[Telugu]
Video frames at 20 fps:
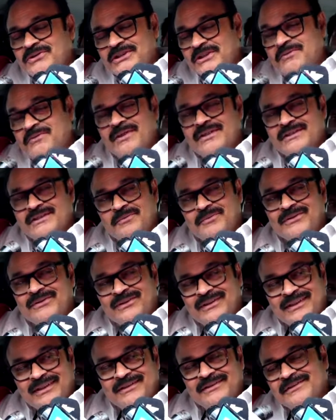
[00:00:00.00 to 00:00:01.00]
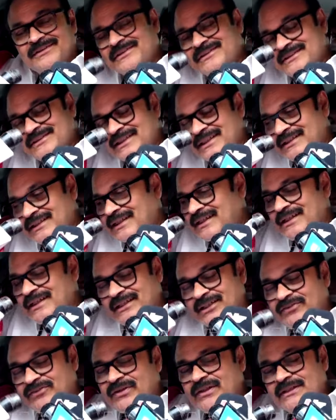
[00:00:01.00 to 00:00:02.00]
సినిమా సంబంధం లేదు ఈజ్ ఎంటైర్లీ
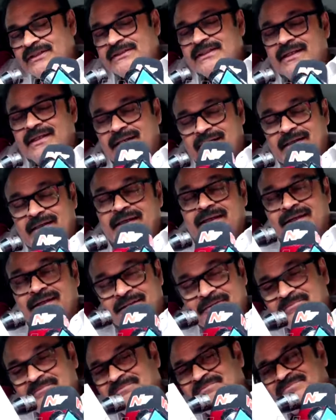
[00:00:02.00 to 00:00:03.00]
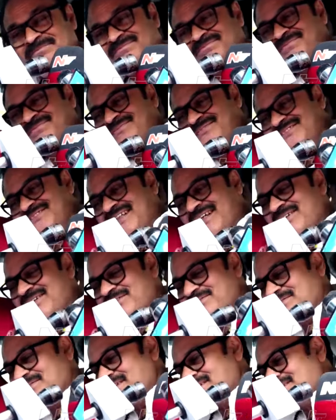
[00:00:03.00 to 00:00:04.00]
డిఫరెంట్ ఈజ్ గ్రేట్
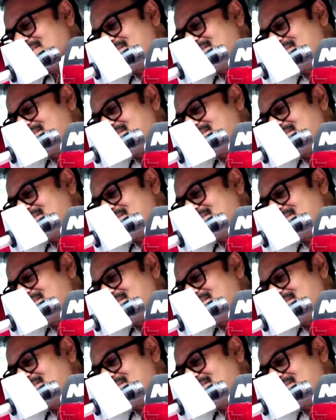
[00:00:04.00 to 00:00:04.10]
లీడర్